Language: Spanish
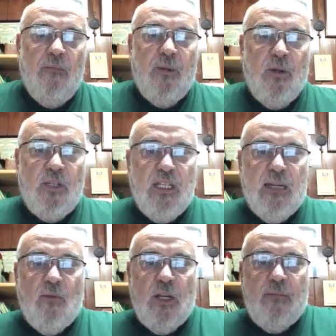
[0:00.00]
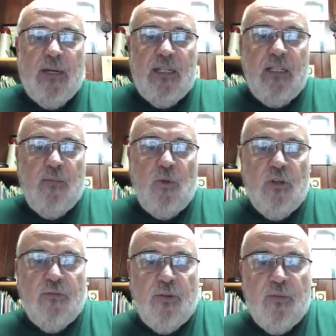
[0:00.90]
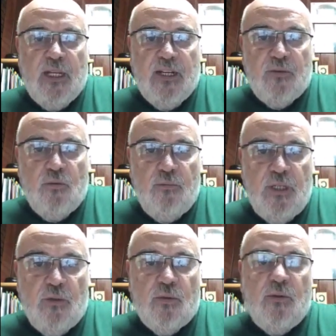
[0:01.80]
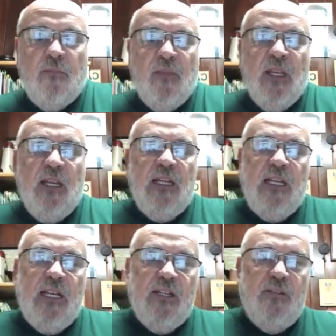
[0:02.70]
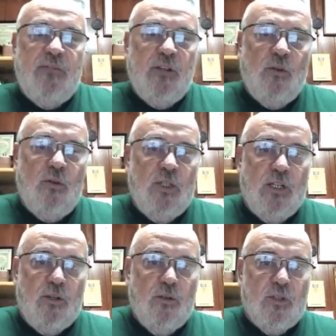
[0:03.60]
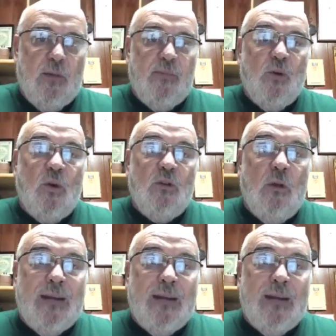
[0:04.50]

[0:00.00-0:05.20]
Pero entendamos que partimos de una enfermedad que es un virus y que es infecto contagiosa. Pero cuando